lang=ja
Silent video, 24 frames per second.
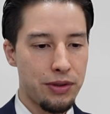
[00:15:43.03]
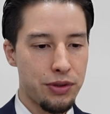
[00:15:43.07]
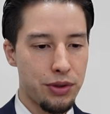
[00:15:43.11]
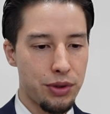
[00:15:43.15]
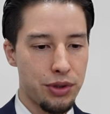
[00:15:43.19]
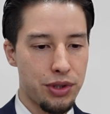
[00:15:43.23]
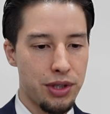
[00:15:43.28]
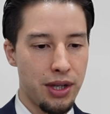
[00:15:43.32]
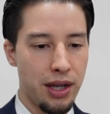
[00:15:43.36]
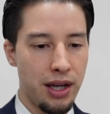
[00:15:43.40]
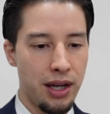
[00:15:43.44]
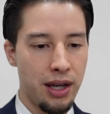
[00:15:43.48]

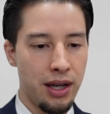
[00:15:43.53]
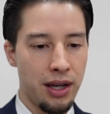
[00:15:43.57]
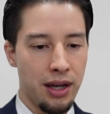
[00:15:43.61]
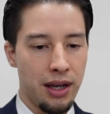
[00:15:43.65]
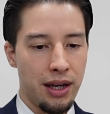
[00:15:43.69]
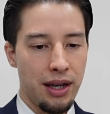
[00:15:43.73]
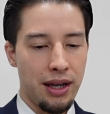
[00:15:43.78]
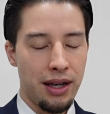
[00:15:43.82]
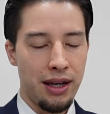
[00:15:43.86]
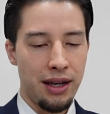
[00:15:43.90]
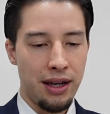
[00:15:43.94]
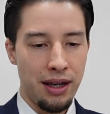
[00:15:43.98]
そして、
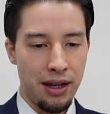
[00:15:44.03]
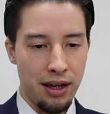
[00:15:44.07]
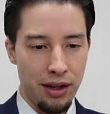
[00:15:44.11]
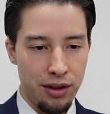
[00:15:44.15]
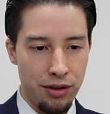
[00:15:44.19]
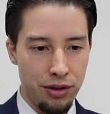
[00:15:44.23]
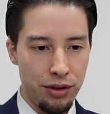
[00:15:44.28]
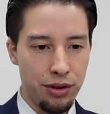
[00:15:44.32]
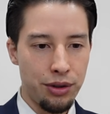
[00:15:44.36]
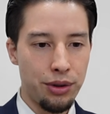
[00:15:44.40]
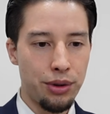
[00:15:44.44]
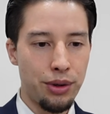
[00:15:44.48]
えー、
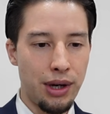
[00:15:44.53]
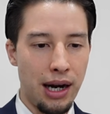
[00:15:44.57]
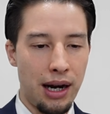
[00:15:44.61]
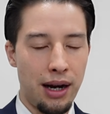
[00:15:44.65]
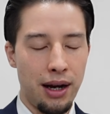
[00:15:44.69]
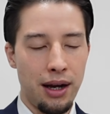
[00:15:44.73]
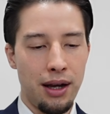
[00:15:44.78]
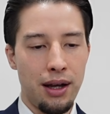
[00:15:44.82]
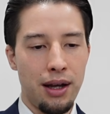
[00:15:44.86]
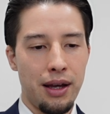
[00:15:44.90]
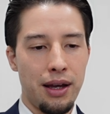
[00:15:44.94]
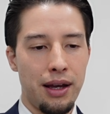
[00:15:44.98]
竜王
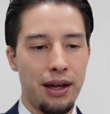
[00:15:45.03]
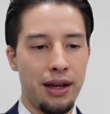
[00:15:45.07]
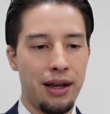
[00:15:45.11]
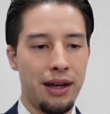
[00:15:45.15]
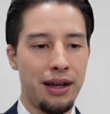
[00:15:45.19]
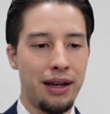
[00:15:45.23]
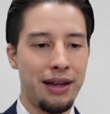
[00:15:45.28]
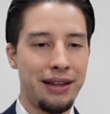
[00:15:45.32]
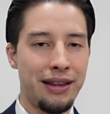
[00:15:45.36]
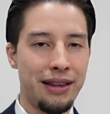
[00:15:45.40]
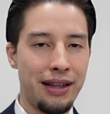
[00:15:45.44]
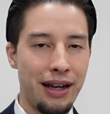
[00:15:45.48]
が、
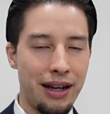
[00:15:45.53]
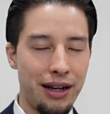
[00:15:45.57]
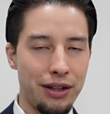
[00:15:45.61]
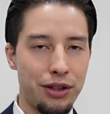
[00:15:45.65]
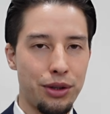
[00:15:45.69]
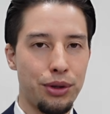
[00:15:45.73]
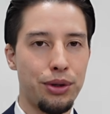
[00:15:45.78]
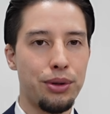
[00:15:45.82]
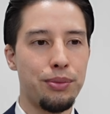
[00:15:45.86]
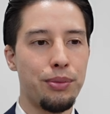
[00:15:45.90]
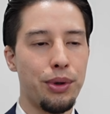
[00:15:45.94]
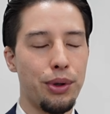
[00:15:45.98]
えー、7
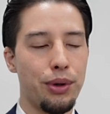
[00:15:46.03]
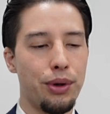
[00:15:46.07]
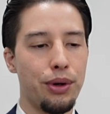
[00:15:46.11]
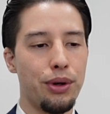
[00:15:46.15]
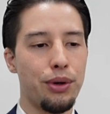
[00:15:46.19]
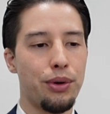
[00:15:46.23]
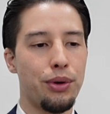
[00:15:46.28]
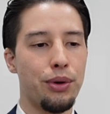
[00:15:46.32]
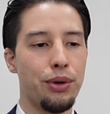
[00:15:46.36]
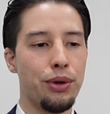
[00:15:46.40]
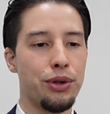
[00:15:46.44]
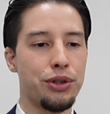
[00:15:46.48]
曲もの
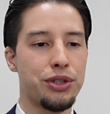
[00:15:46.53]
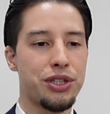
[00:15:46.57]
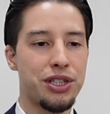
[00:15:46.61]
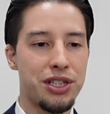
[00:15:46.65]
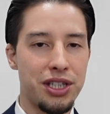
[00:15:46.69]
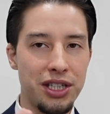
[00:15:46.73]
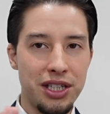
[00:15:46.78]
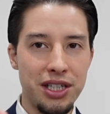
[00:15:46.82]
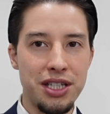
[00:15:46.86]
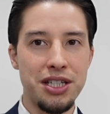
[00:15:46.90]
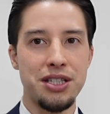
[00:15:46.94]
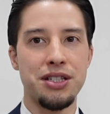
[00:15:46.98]
この
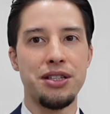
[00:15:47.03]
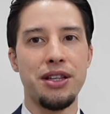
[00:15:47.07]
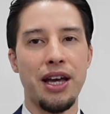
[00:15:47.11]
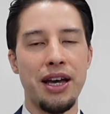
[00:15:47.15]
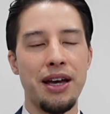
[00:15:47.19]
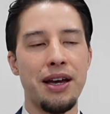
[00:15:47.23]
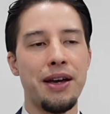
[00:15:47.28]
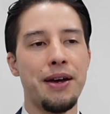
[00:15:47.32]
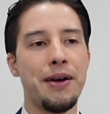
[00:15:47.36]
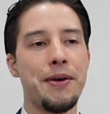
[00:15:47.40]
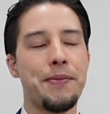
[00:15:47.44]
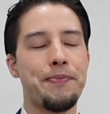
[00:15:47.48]
シリーズ
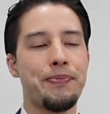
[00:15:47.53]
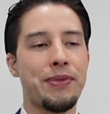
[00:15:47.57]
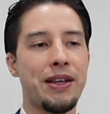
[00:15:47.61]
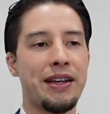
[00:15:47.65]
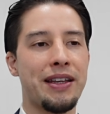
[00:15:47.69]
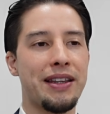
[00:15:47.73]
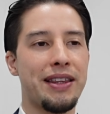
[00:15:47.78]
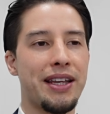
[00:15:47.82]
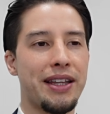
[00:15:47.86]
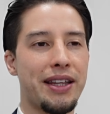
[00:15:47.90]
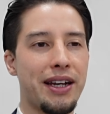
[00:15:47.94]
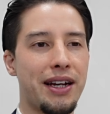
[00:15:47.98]
で
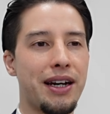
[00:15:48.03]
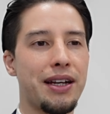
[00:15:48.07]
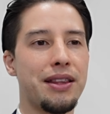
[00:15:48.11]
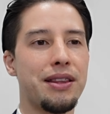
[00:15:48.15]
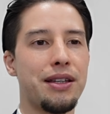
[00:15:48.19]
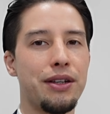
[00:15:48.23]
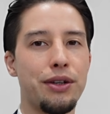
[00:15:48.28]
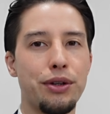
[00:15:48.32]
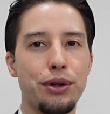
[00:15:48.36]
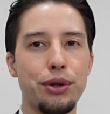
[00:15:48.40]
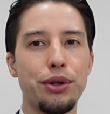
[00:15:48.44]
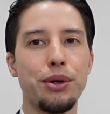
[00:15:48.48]

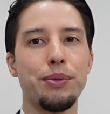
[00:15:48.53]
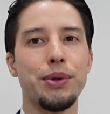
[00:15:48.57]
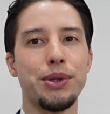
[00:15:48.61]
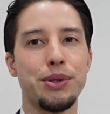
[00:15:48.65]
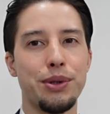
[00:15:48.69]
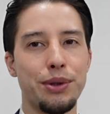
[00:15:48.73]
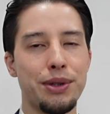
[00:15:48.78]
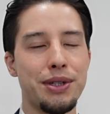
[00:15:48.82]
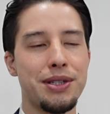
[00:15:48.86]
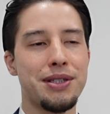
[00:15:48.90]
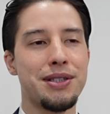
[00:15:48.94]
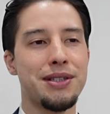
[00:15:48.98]
戦っていくことも
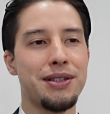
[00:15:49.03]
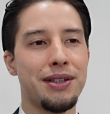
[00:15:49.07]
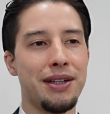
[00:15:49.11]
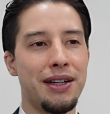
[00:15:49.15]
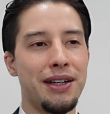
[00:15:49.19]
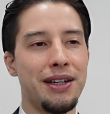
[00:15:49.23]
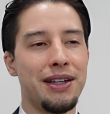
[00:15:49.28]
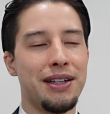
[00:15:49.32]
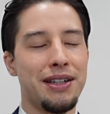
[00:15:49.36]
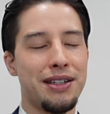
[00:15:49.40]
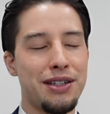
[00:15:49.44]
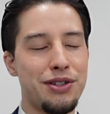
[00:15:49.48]
そうです
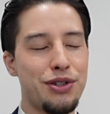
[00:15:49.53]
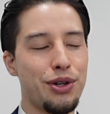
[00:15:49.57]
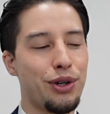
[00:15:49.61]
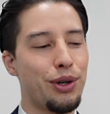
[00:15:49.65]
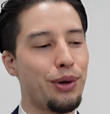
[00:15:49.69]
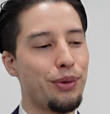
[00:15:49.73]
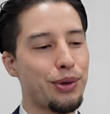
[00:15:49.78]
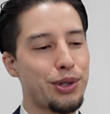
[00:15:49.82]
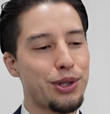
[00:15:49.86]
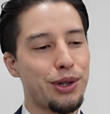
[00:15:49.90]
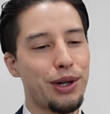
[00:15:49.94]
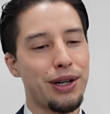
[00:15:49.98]
非常
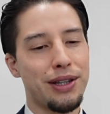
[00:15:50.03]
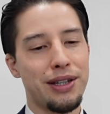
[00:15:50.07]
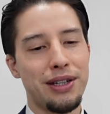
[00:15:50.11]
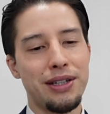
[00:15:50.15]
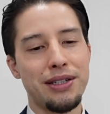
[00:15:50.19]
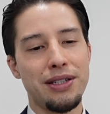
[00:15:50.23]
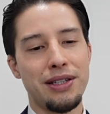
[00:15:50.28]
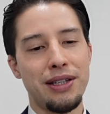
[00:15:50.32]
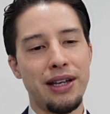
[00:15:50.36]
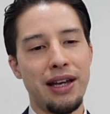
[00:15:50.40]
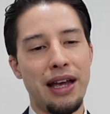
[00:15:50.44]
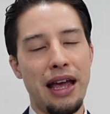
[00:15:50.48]
に面白かった
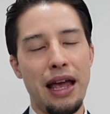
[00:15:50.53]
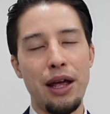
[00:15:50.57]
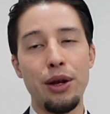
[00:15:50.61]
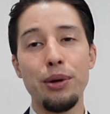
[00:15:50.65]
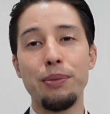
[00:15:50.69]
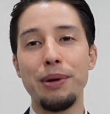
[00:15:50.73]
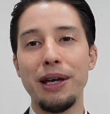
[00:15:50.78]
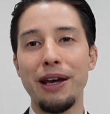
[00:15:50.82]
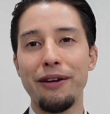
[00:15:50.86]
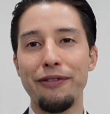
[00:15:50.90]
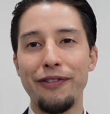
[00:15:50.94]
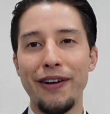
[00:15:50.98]
ですね
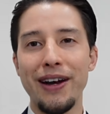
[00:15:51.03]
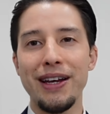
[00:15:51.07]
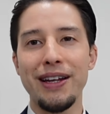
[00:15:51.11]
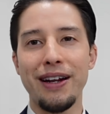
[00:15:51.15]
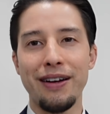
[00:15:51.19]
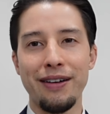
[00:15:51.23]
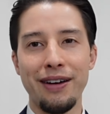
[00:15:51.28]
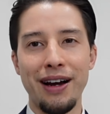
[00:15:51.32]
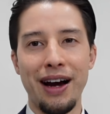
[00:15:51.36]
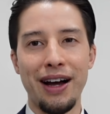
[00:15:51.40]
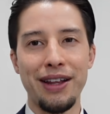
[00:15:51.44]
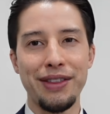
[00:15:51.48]
NBA
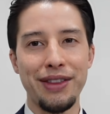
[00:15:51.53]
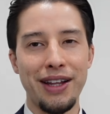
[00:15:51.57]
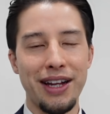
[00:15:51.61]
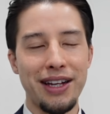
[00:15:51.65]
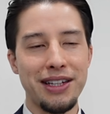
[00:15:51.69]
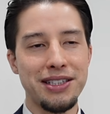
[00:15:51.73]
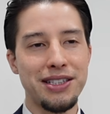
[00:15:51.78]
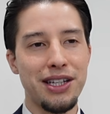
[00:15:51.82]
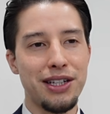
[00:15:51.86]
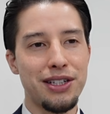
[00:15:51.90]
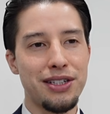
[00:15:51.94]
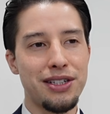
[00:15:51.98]
ファイナルが
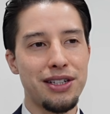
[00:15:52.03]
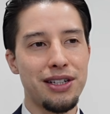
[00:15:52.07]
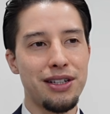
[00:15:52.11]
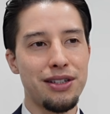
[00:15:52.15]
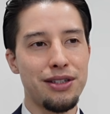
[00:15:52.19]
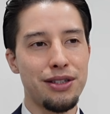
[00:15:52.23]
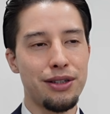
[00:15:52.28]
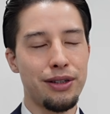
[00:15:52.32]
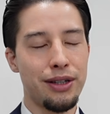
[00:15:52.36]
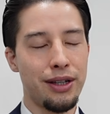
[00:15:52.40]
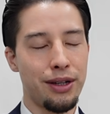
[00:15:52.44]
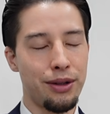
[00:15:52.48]
7戦
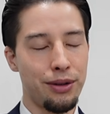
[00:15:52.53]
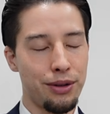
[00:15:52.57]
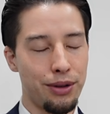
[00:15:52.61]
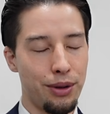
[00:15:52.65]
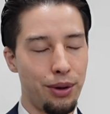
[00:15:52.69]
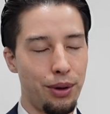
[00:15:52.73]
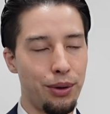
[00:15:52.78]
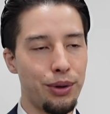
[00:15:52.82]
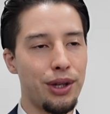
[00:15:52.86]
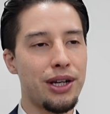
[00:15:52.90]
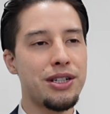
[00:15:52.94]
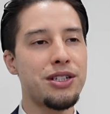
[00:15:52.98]
シリーズなの
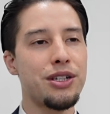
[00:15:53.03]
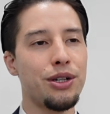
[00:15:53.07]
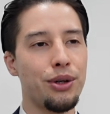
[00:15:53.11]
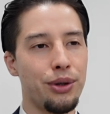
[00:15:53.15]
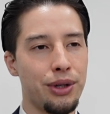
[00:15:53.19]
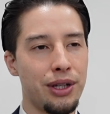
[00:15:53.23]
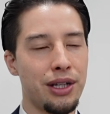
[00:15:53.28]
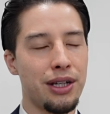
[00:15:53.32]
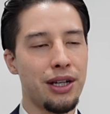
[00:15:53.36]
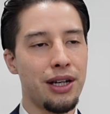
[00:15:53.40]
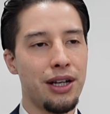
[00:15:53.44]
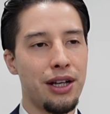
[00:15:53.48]
と同じ
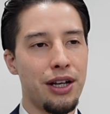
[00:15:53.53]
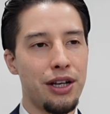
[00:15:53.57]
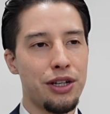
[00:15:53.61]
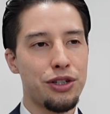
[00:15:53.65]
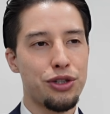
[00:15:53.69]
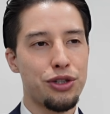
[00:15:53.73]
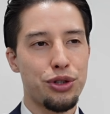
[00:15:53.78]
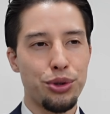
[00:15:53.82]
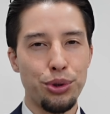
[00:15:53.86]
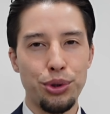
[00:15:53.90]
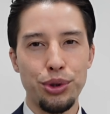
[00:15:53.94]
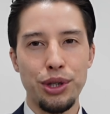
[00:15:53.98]
ように
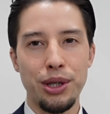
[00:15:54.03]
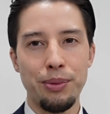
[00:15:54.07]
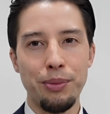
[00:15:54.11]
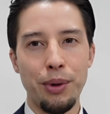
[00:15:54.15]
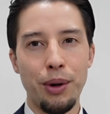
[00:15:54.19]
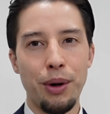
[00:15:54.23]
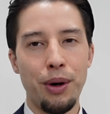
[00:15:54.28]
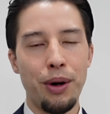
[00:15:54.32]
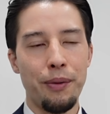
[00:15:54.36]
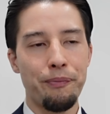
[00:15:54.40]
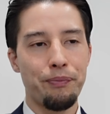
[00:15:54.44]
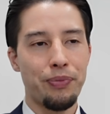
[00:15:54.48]
将棋
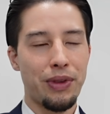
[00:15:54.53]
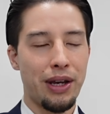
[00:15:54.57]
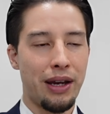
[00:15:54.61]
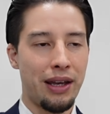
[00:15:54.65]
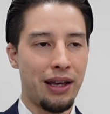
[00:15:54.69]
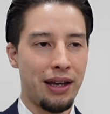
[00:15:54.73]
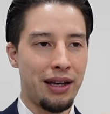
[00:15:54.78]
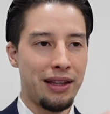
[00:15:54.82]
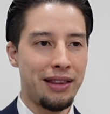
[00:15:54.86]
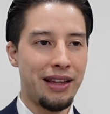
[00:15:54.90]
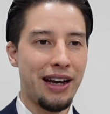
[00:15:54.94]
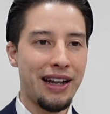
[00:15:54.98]
も
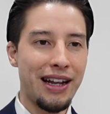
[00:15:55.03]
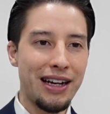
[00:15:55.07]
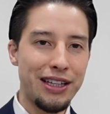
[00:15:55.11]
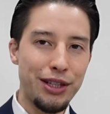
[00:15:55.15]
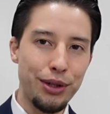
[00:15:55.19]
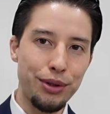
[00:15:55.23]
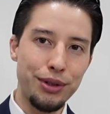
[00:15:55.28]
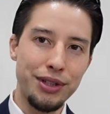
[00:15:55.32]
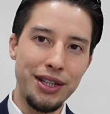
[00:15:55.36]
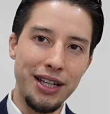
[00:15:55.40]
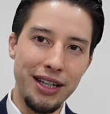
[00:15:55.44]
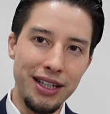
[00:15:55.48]
7
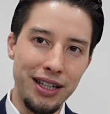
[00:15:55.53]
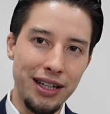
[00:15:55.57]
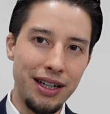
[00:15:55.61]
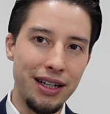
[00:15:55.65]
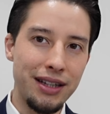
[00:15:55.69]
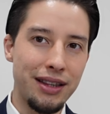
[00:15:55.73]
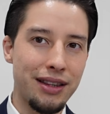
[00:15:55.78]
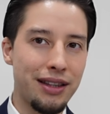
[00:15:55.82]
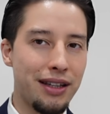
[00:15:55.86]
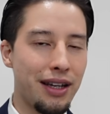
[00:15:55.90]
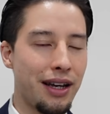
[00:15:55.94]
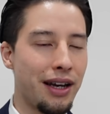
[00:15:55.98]
局
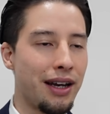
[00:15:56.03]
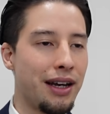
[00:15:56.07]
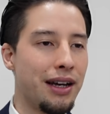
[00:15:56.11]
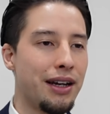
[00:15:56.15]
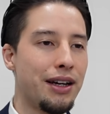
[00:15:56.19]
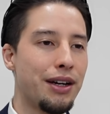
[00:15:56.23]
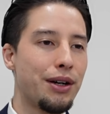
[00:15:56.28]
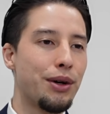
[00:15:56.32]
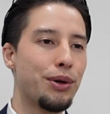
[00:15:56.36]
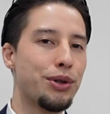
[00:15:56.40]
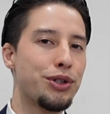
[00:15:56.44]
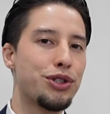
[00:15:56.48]
戦って
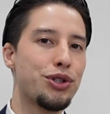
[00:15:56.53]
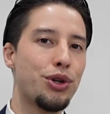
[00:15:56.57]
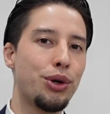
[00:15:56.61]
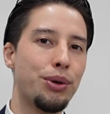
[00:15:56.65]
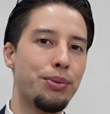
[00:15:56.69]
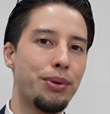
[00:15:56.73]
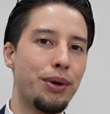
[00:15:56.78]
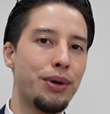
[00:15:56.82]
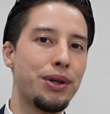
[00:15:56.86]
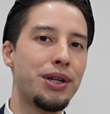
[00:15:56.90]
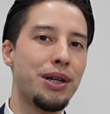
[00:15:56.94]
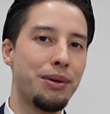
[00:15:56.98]
こう勝
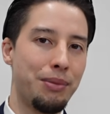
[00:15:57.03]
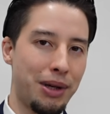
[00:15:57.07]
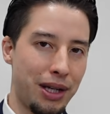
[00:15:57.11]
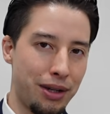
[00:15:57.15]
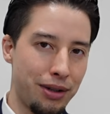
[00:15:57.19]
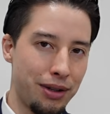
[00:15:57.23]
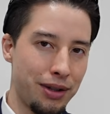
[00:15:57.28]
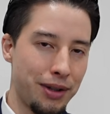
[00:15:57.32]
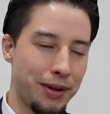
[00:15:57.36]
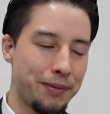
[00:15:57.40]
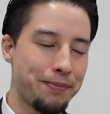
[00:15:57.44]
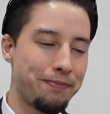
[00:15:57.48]
負を決め
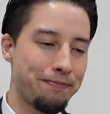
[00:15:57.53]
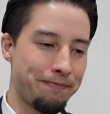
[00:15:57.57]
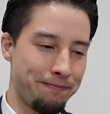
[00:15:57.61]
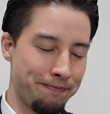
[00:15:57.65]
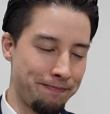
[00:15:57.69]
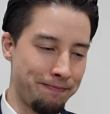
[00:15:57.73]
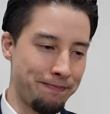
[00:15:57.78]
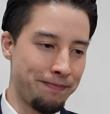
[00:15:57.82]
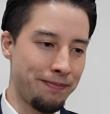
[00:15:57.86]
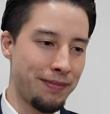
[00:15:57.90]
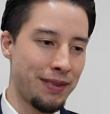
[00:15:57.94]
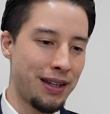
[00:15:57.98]
る、う
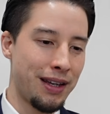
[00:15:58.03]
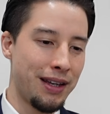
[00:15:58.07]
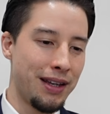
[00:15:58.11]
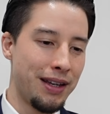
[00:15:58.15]
ん